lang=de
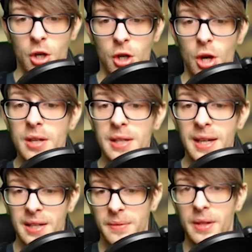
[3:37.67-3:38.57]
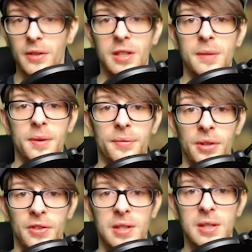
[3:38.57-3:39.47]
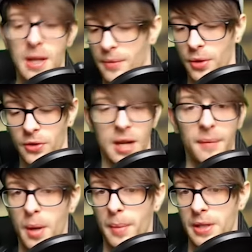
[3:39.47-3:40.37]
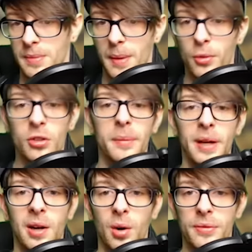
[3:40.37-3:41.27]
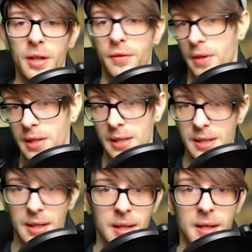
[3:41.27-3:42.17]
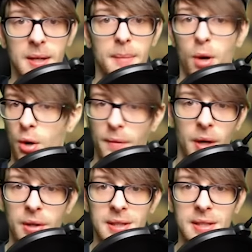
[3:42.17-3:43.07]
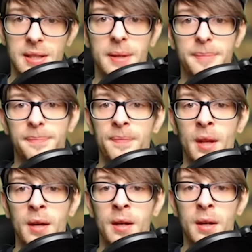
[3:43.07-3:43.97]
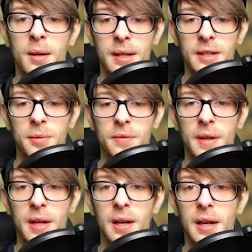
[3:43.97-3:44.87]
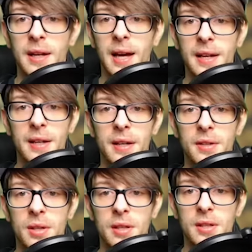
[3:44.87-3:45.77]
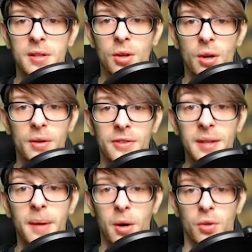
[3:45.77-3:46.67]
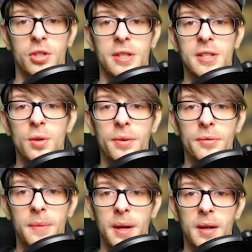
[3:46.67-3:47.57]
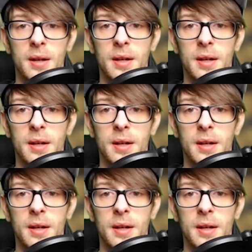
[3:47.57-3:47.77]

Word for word: Wir könnten ihn aktivieren. Seht ihr, für 40. 40 haben wir aber nicht mehr. Müsste man kaufen. Das will ich nicht. Brauchen wir auch nicht. Äh, jetzt müssen wir leider natürlich 10 mal rutschen. Nicht nur 5 mal.